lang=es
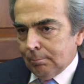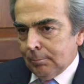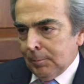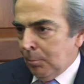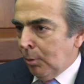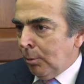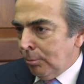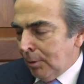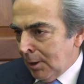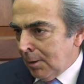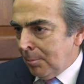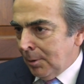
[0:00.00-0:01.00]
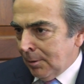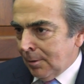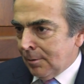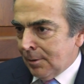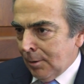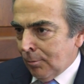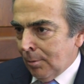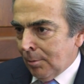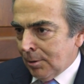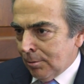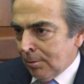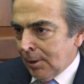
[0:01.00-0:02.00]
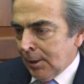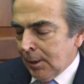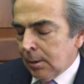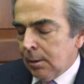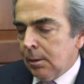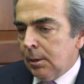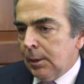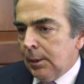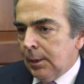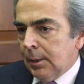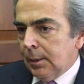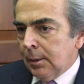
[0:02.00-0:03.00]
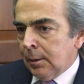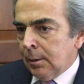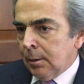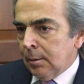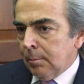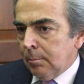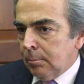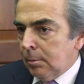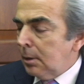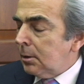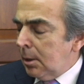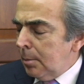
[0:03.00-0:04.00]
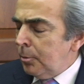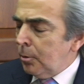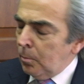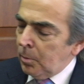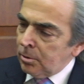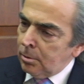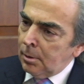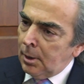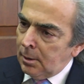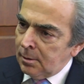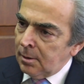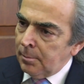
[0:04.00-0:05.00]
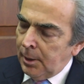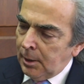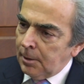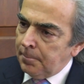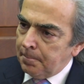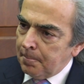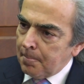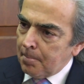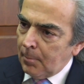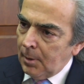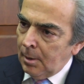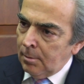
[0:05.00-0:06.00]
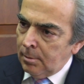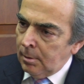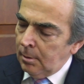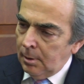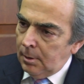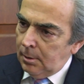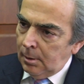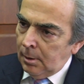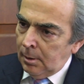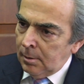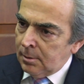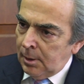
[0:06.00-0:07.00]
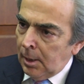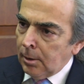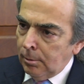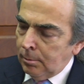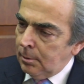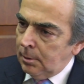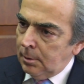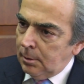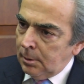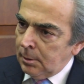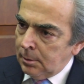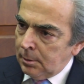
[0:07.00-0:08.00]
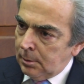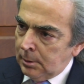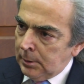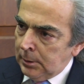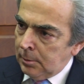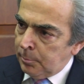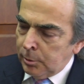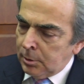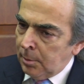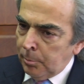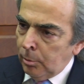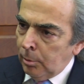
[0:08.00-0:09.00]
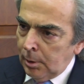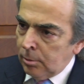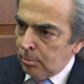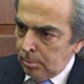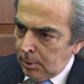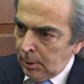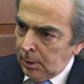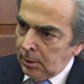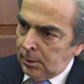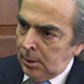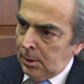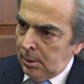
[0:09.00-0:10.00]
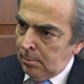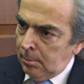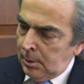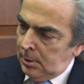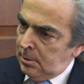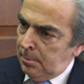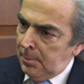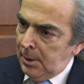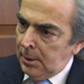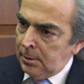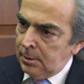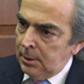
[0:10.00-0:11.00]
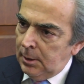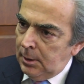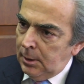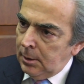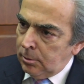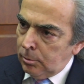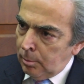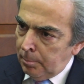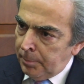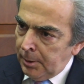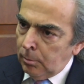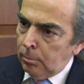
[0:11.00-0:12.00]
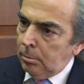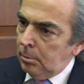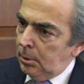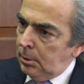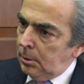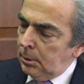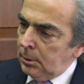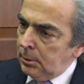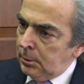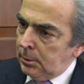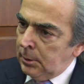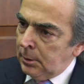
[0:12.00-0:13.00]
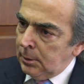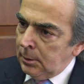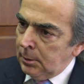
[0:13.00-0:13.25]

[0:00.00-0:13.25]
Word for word: involuntariamente esta nueva soledad, eh, una terapia ocupacional es el viaje. Y sí, en este año, este, después que viudé, estuve en Inglaterra varias semanas, estuve en Perú este,